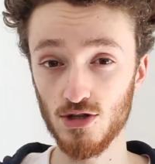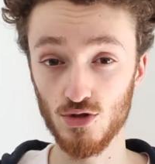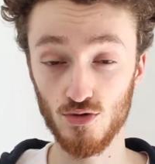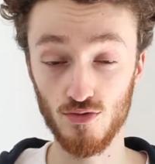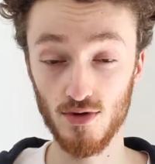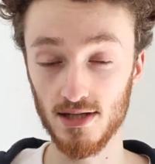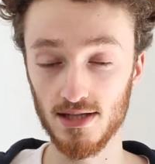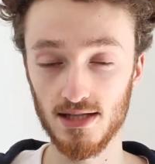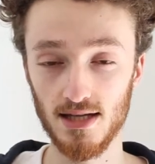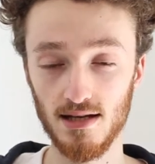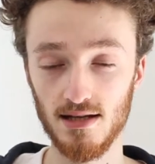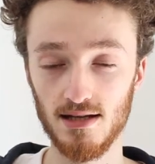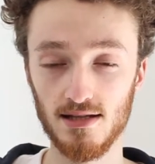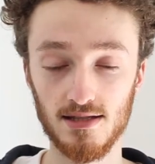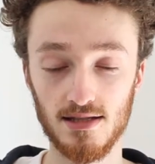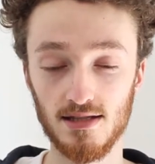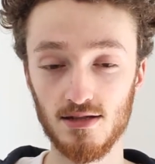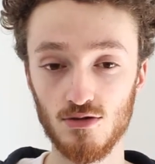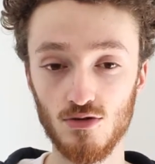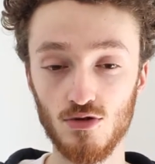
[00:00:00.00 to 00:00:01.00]
choisir
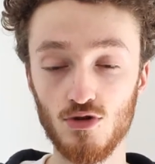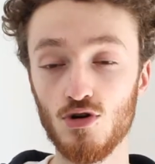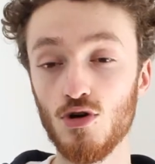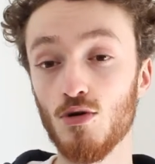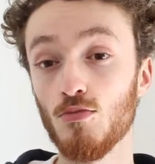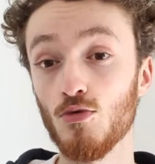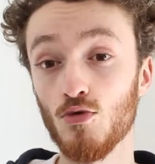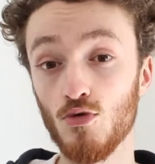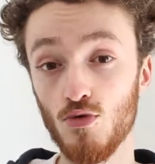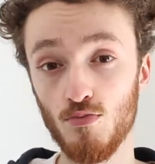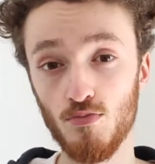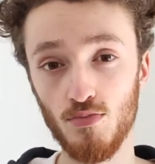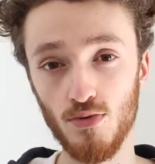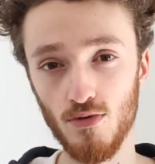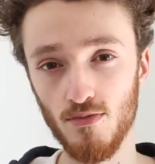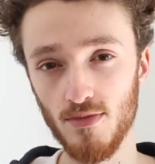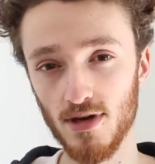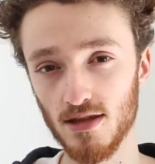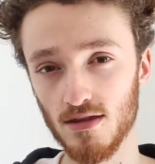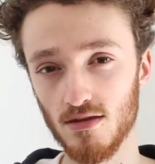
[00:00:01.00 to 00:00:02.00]
les ISO comme on le
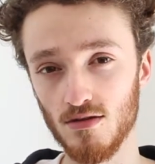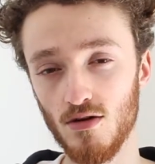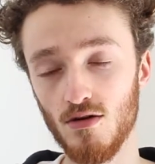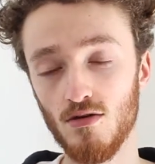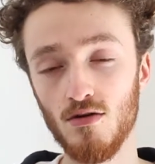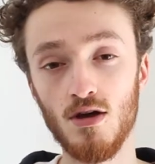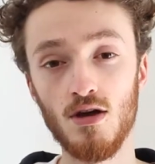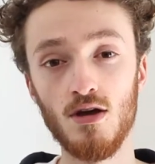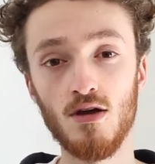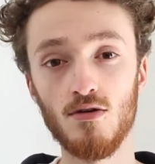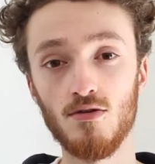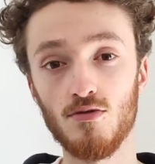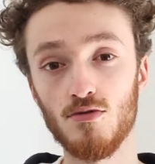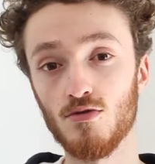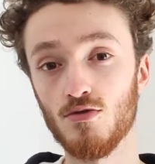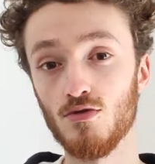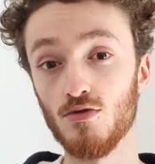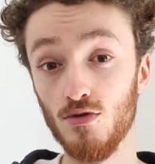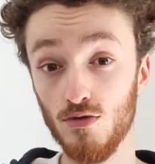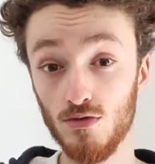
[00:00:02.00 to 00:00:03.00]
peut maintenant
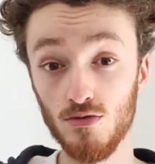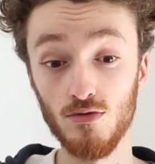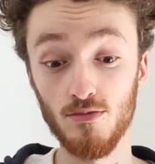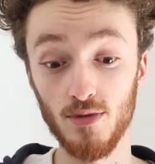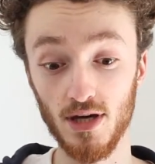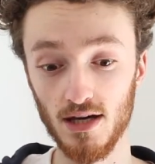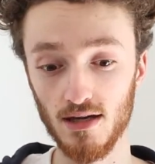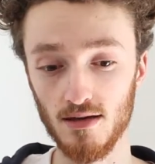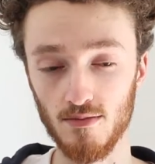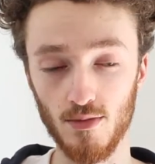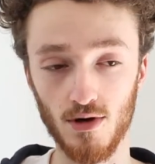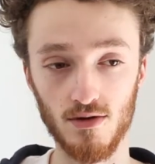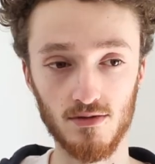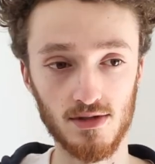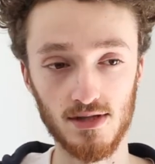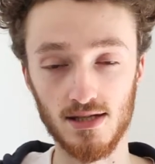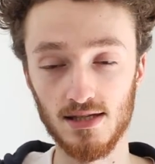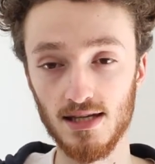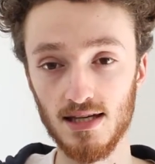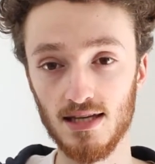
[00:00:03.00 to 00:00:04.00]
euh, numériquement.
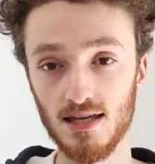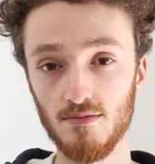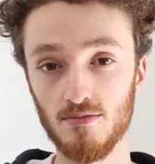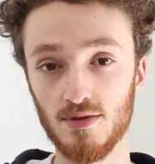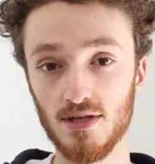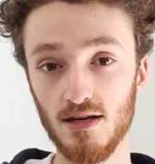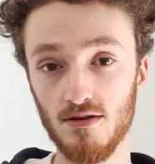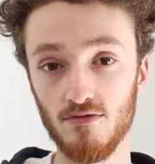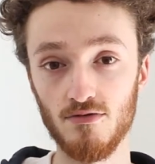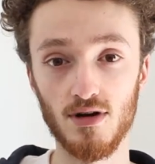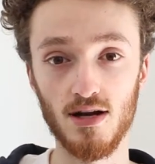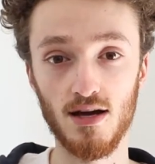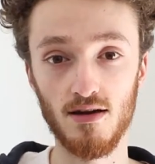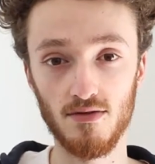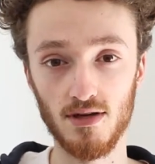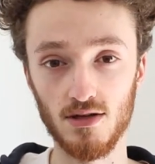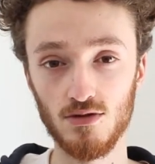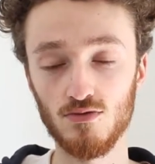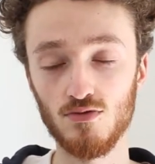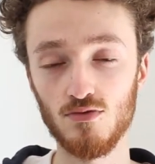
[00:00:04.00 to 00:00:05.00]
C'est ça qui est bien voilà,
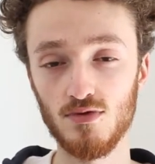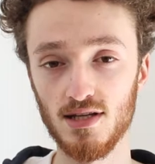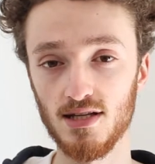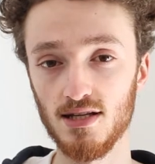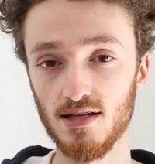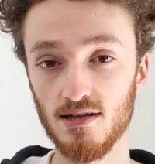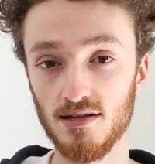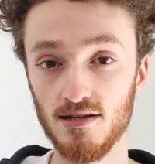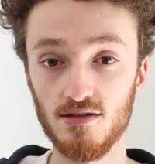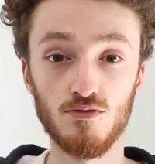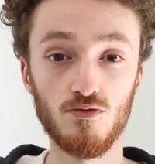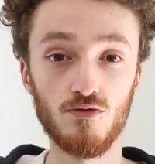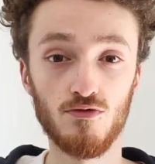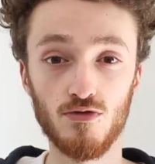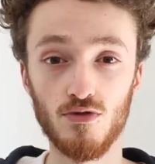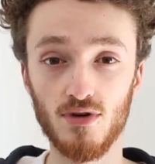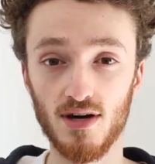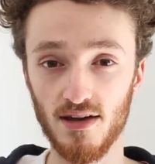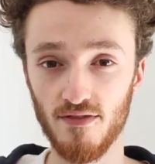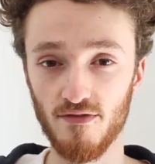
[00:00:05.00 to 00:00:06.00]
avec tous les, les
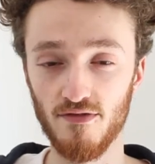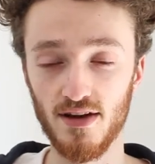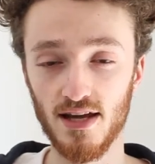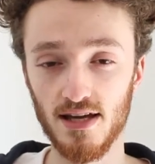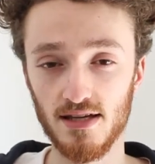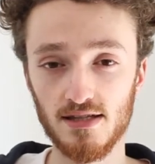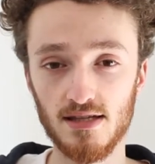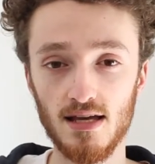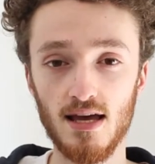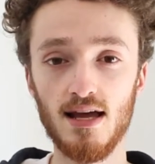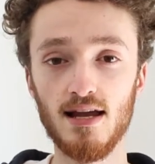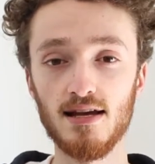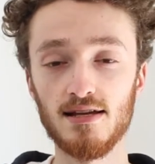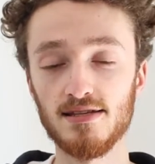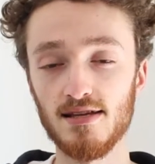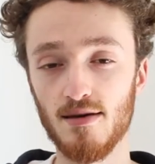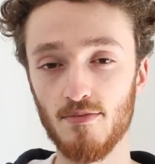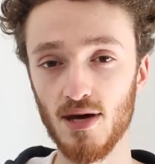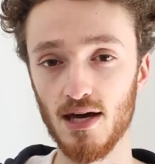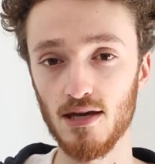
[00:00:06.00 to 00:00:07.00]
nouveaux réflexes
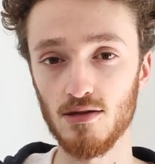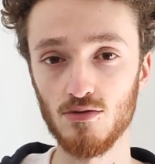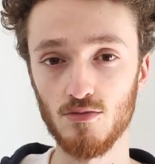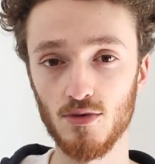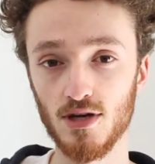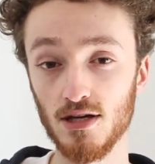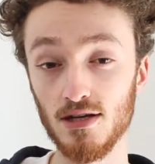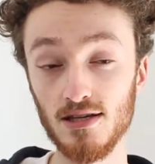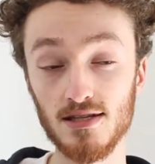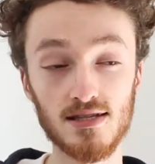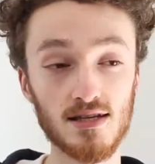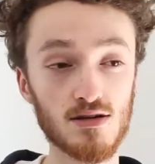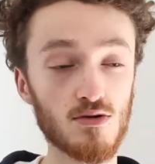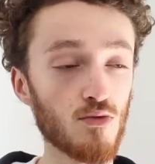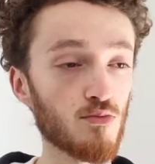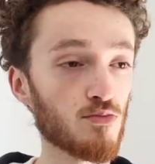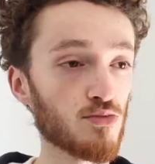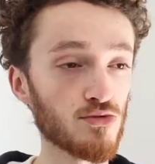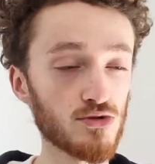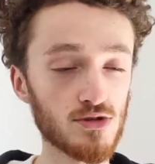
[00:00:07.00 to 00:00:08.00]
des appareils numériques, c'est
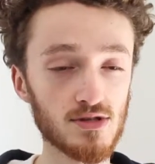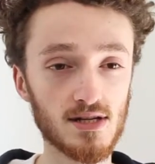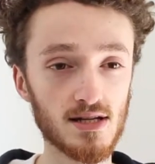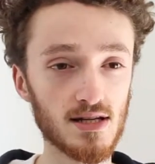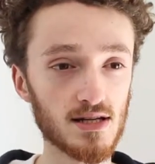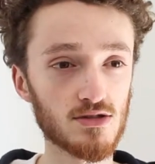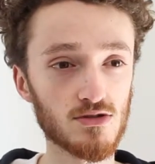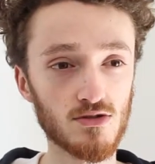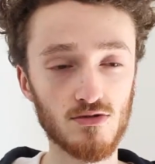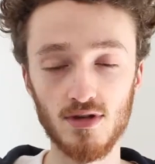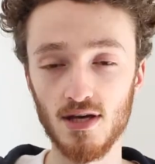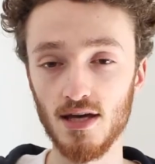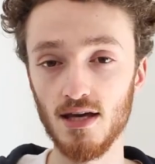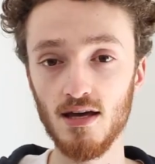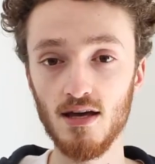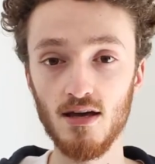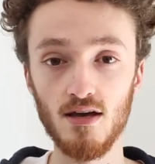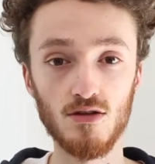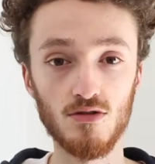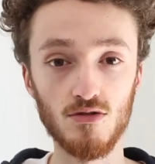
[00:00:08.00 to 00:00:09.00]
qu'on peut
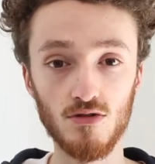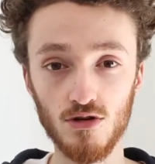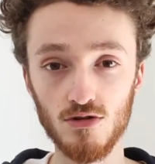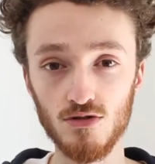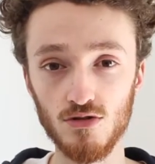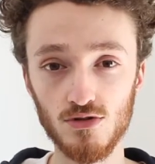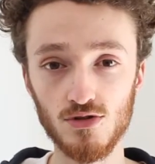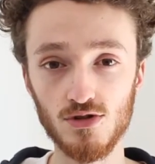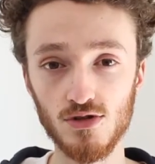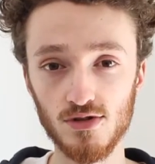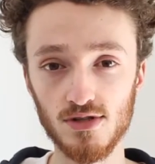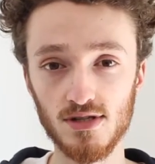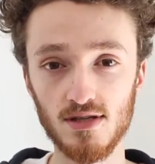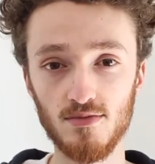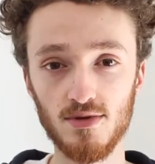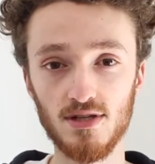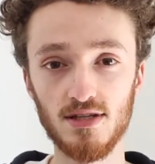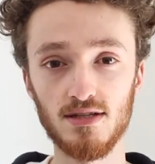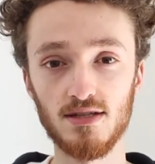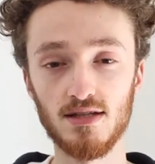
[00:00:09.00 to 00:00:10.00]
sélectionner notre
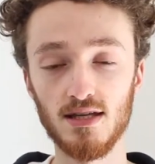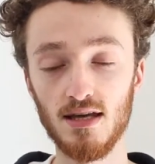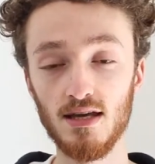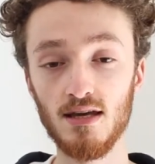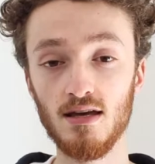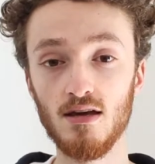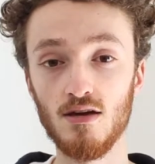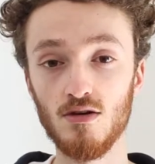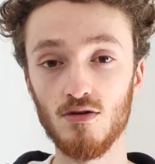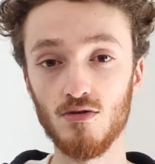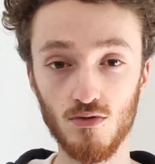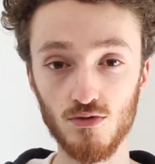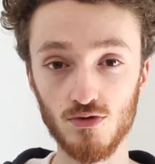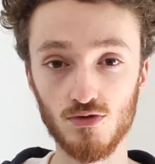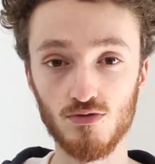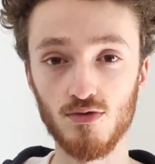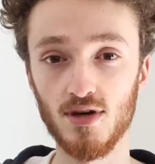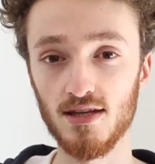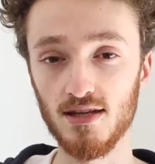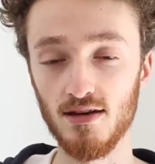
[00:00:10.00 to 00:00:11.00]
sensibilité qu'on
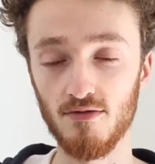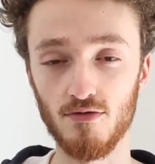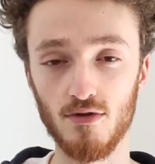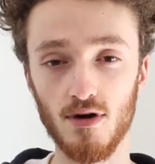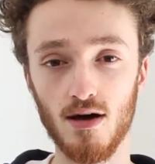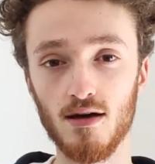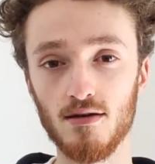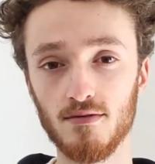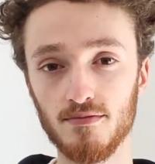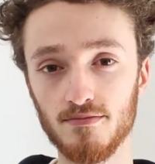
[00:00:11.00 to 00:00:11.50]
souhaite avoir.